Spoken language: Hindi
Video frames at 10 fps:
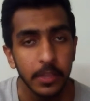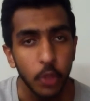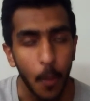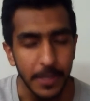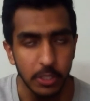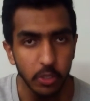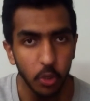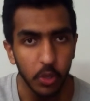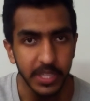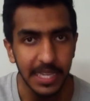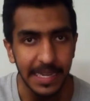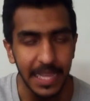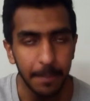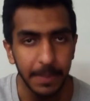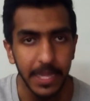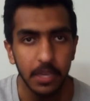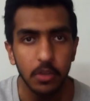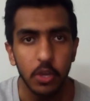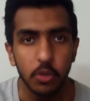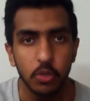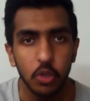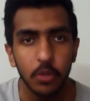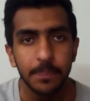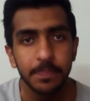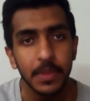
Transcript: दो मैच तो उन्होंने और खेलने हैं अपने और उनको